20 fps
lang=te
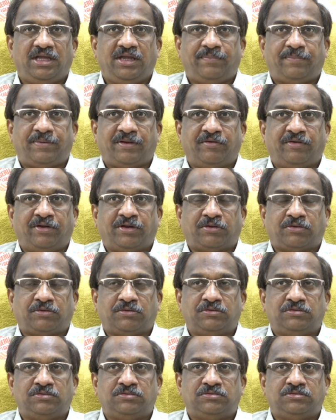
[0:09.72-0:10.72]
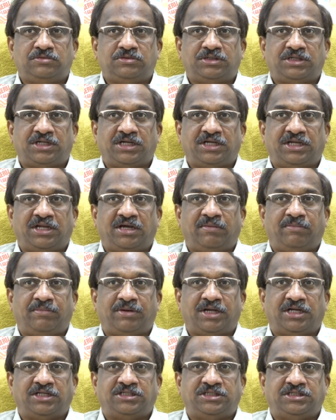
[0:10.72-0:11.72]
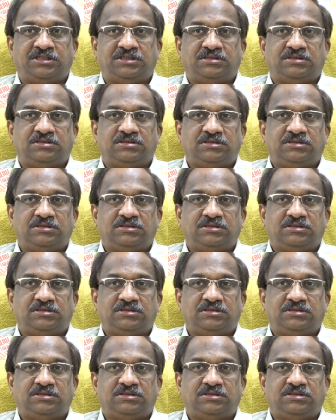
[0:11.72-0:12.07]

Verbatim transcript: ఇప్పటివరకు రఘురామ్ రాజన్